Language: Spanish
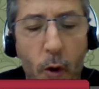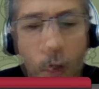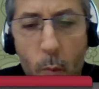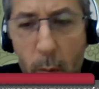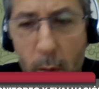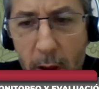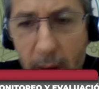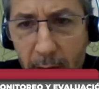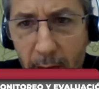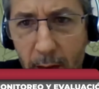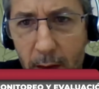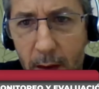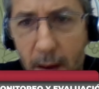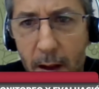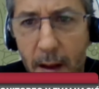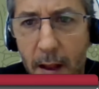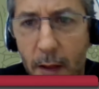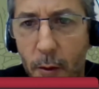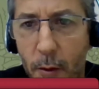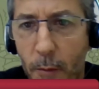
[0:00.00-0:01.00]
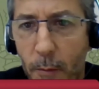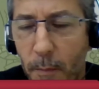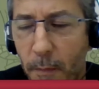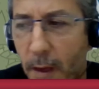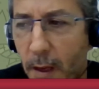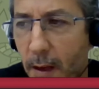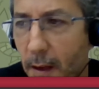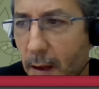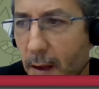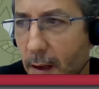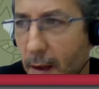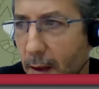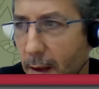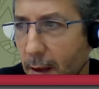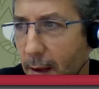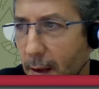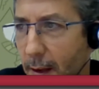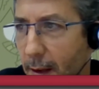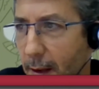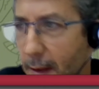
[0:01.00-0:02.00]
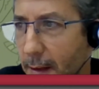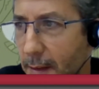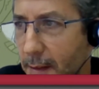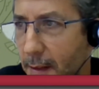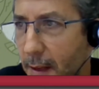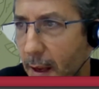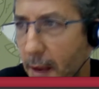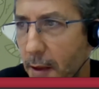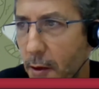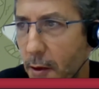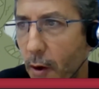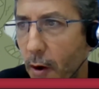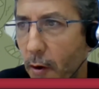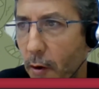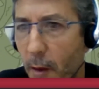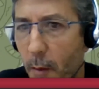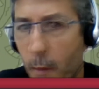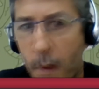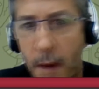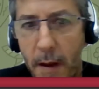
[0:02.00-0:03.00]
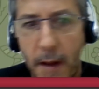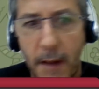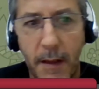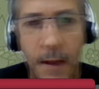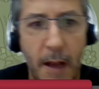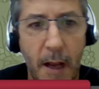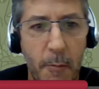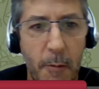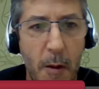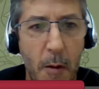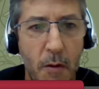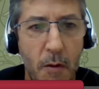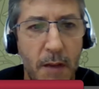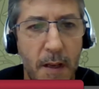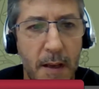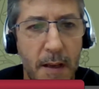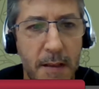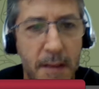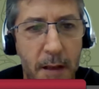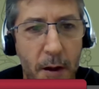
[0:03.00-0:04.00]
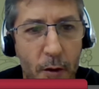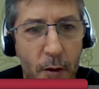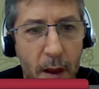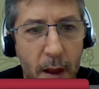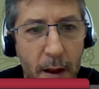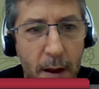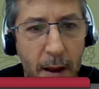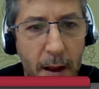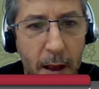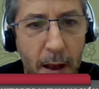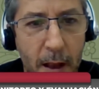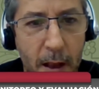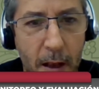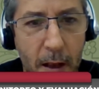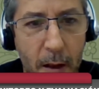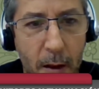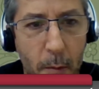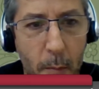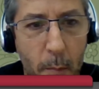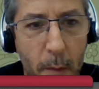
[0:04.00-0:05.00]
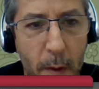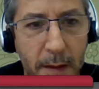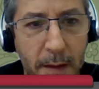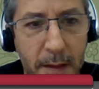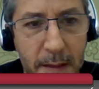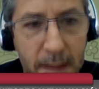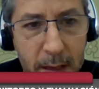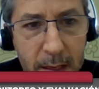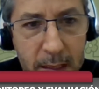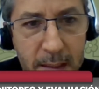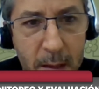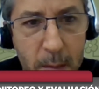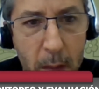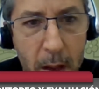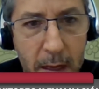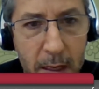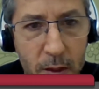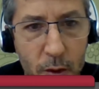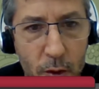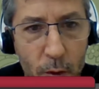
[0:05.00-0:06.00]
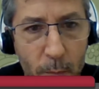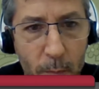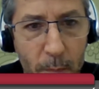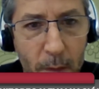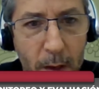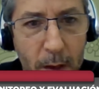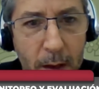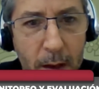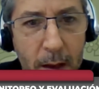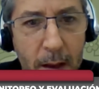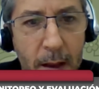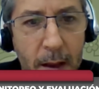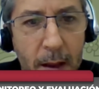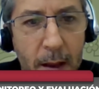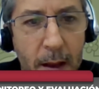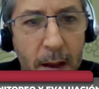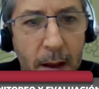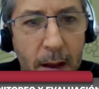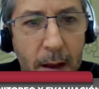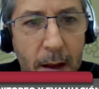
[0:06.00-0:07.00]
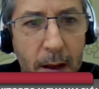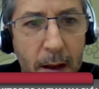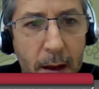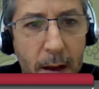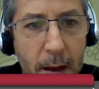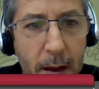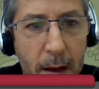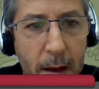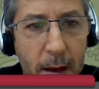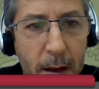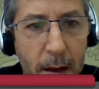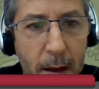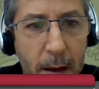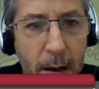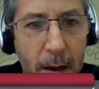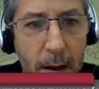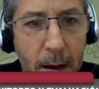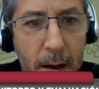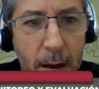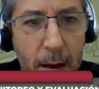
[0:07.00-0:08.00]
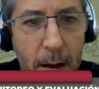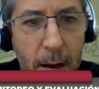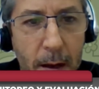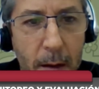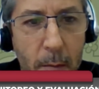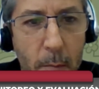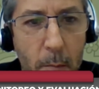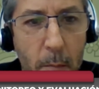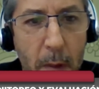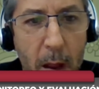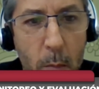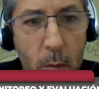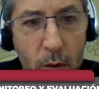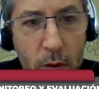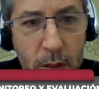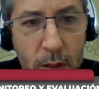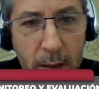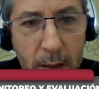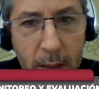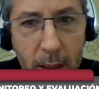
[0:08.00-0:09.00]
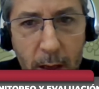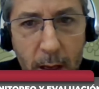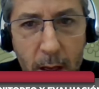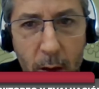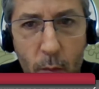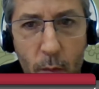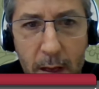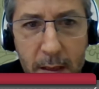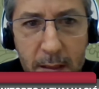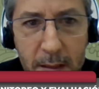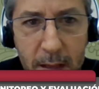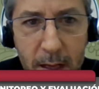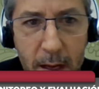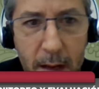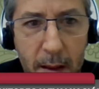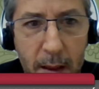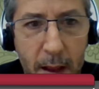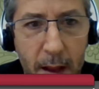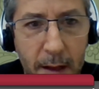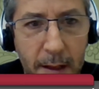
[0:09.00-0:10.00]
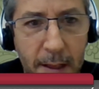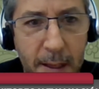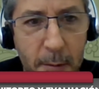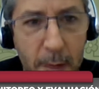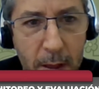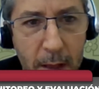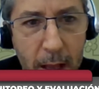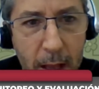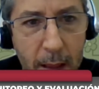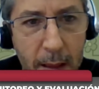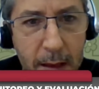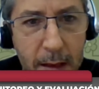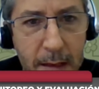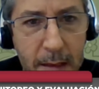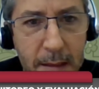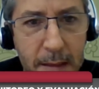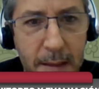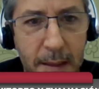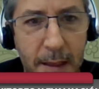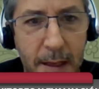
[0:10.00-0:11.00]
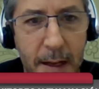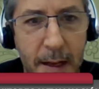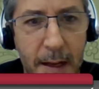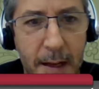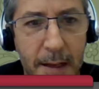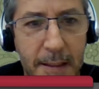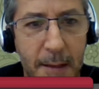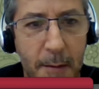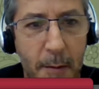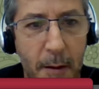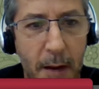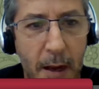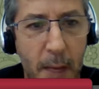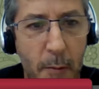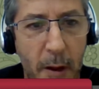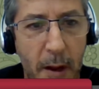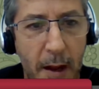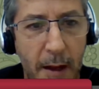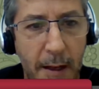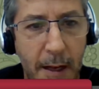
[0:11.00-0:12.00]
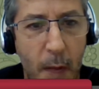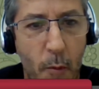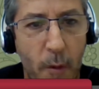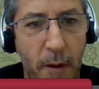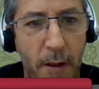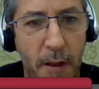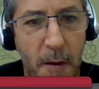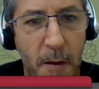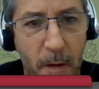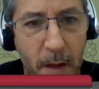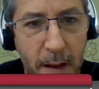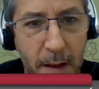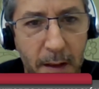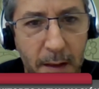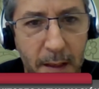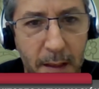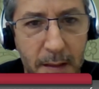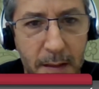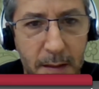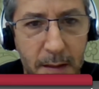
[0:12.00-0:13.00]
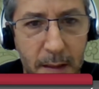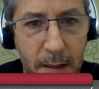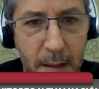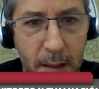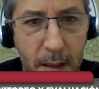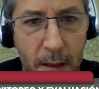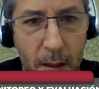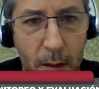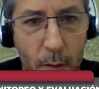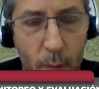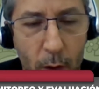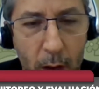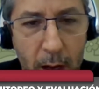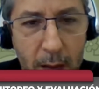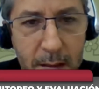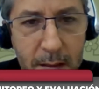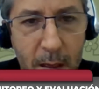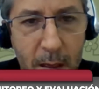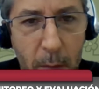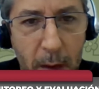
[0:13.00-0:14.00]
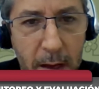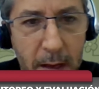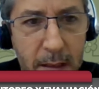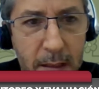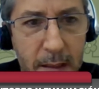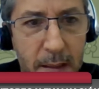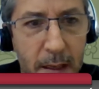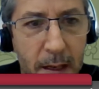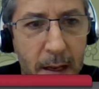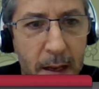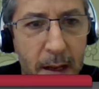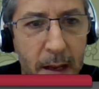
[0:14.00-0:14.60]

como había señalado, eh, este año la Hora del Planeta la vamos a desarrollar el 26 de marzo. Eh, vamos a tener una serie de actividades que se van a llevar a cabo en diferentes eh, lugares del país.